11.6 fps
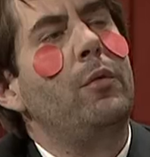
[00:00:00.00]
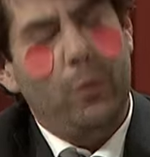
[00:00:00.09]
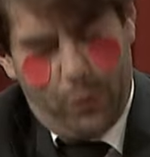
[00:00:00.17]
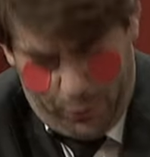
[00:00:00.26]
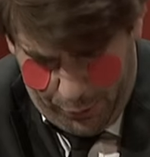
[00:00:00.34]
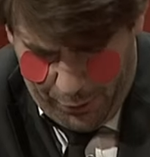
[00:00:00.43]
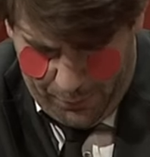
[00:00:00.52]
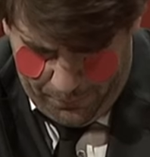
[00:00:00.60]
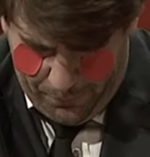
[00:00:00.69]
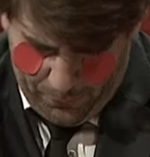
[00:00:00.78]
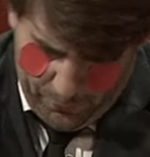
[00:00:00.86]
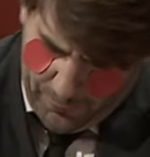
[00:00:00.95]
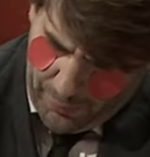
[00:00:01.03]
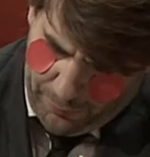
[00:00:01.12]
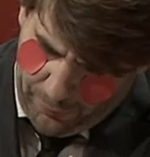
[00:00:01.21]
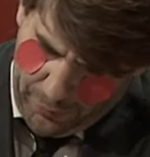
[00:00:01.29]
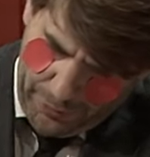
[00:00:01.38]
Syrien,
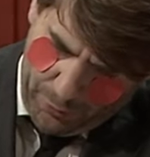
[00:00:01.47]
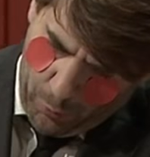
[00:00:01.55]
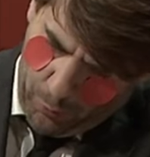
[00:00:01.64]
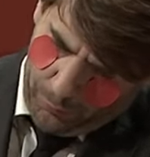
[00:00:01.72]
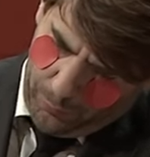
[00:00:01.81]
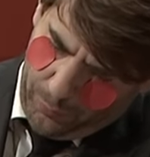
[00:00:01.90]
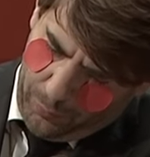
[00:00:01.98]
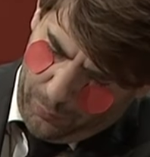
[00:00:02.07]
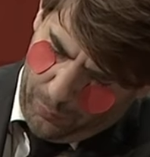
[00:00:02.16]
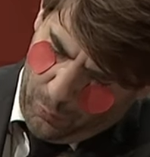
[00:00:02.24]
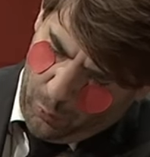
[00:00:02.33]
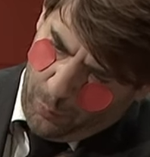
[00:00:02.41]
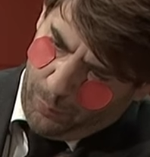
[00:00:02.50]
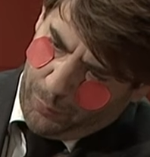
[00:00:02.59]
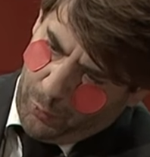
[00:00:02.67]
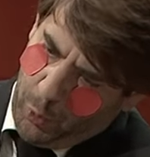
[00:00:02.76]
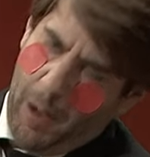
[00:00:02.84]
wir fliegen höchstens
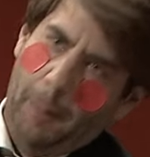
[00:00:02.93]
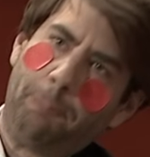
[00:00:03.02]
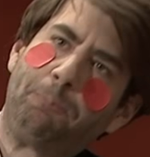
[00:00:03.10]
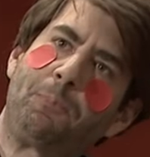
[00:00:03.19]
oben drüber